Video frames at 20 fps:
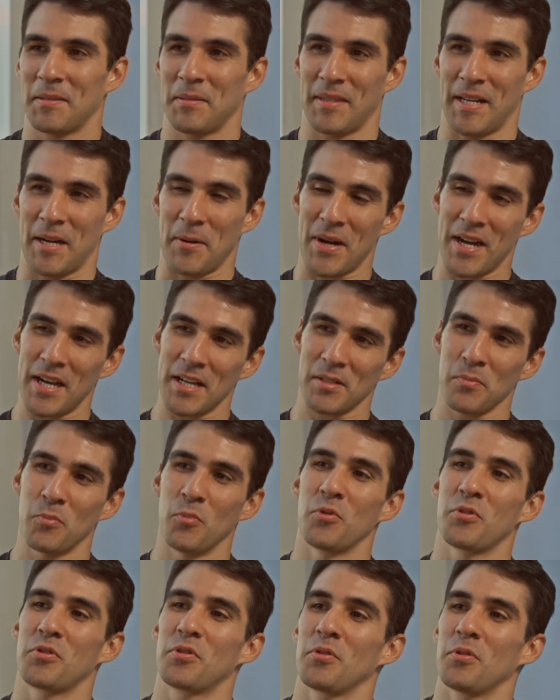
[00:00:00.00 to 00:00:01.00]
trabajas
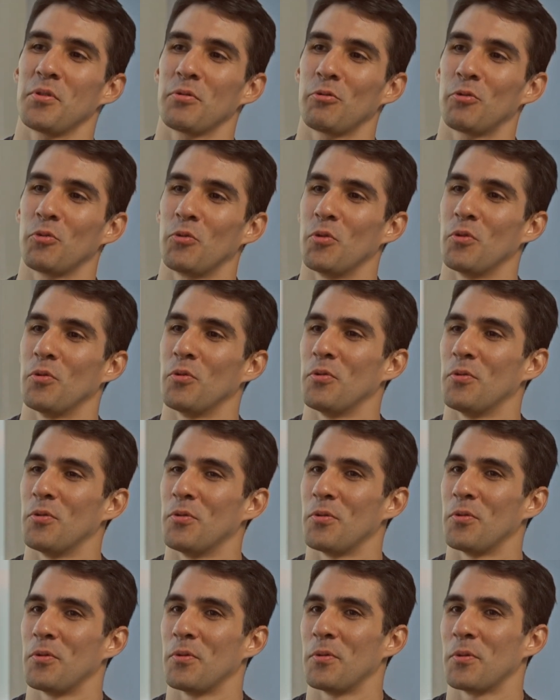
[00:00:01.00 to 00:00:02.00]
mucho
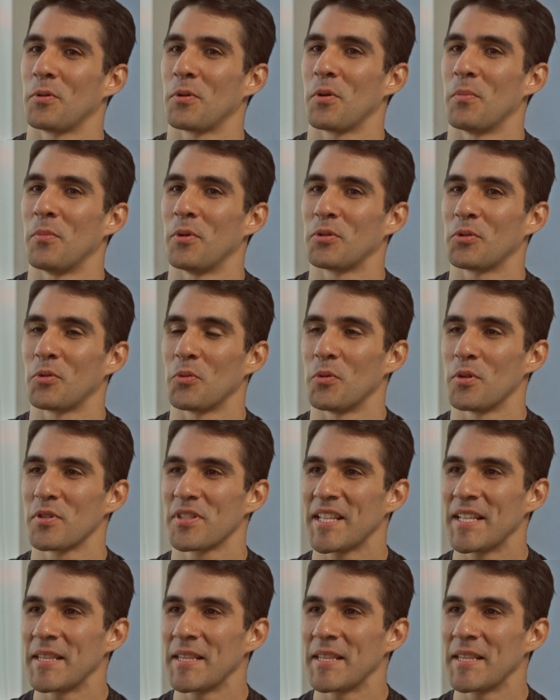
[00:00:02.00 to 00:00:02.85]
tu, como tu voz